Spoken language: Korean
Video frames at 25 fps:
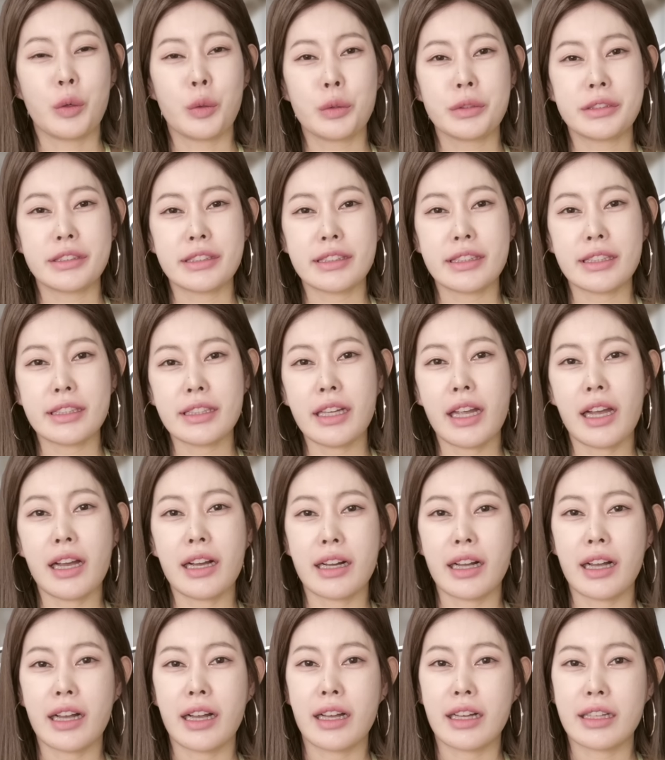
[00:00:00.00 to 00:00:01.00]

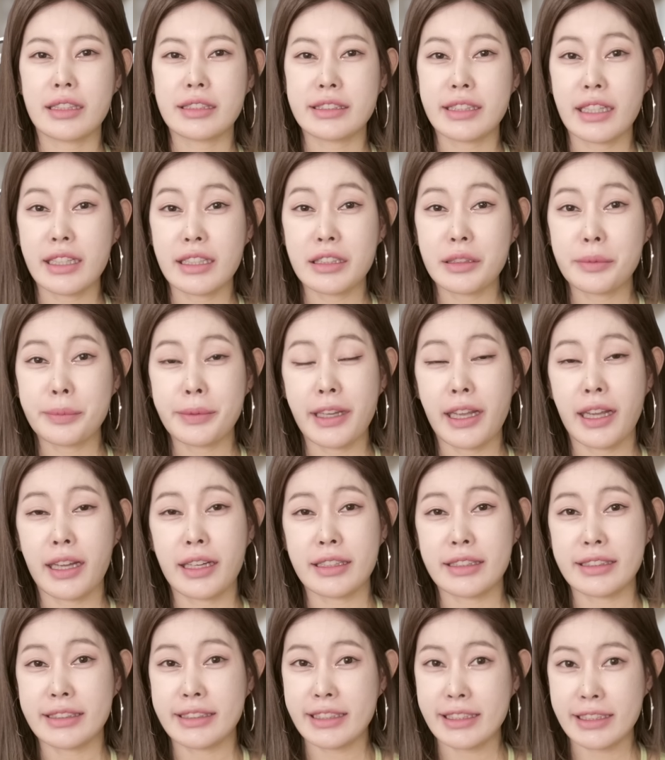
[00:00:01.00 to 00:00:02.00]
오스트리아가
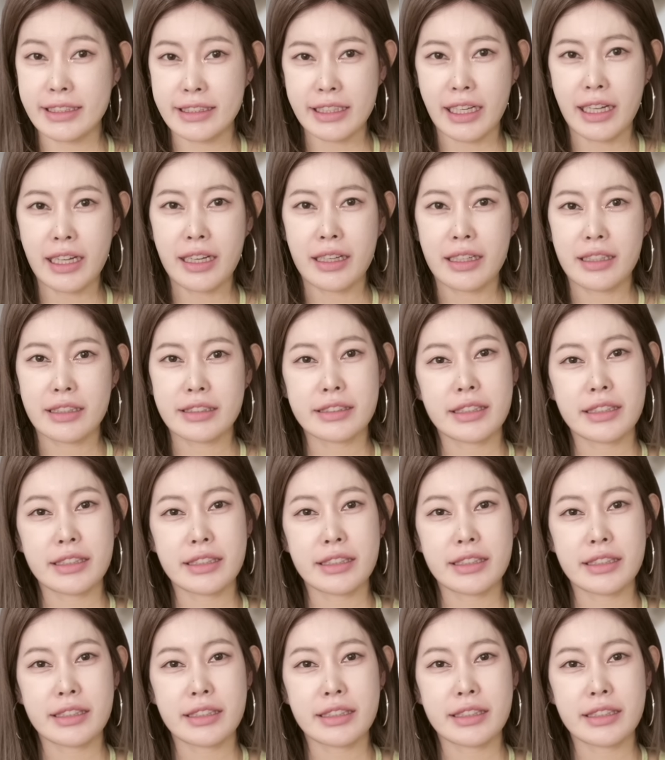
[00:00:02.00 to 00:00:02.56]
세르비아를 치자